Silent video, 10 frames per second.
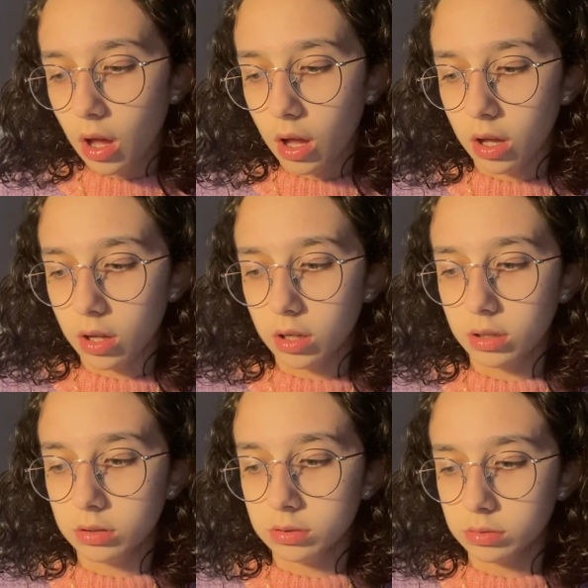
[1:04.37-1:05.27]
Ee,
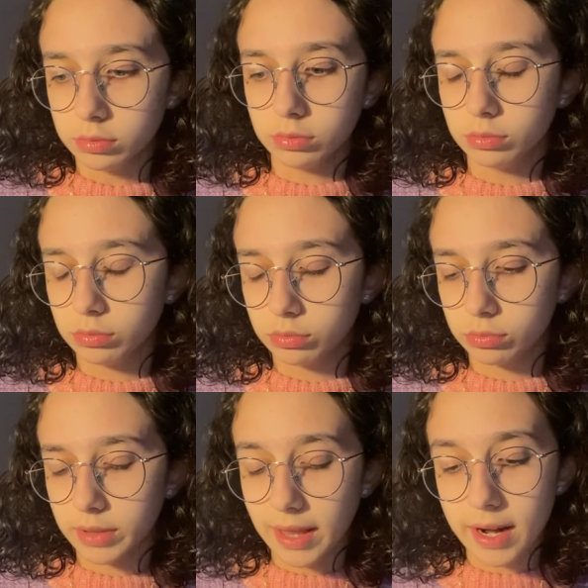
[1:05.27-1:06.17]

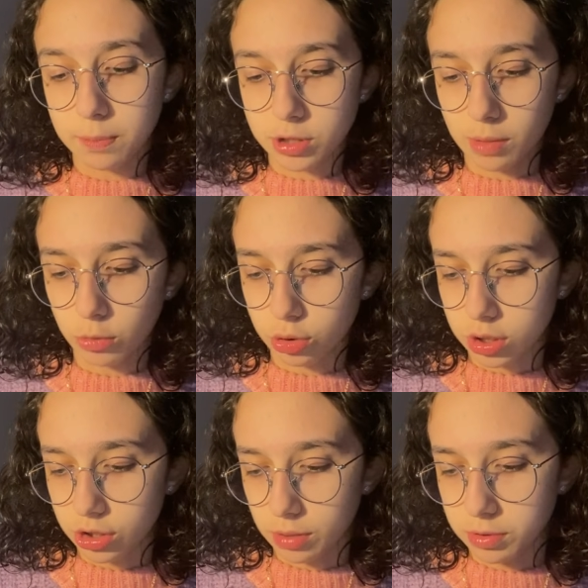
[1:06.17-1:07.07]
neler yapacağımı
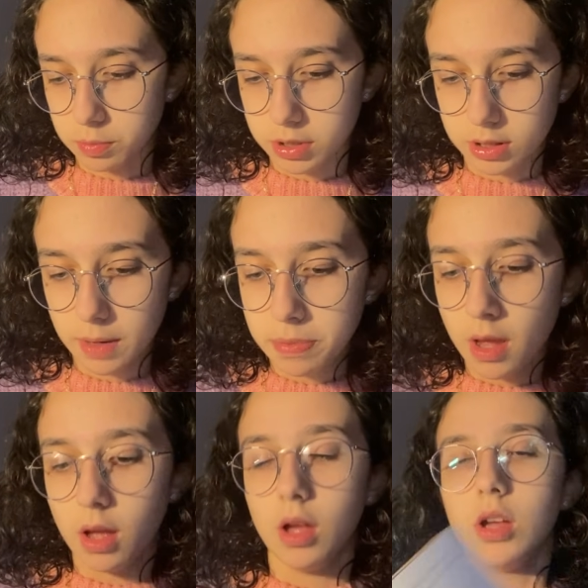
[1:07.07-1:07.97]
göstereceğim şimdi size.
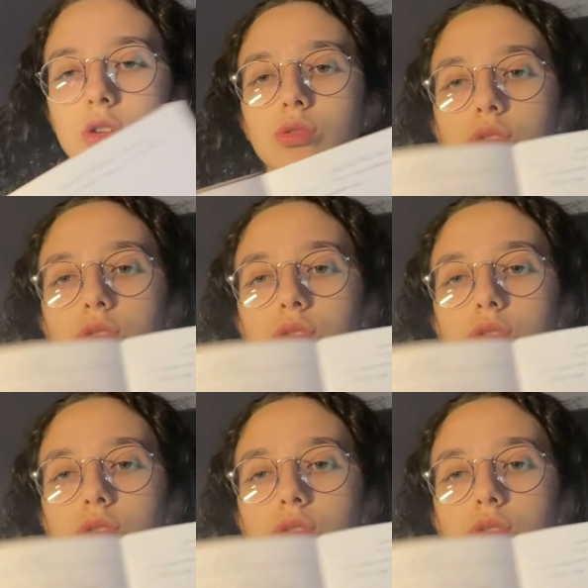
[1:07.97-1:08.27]
Şu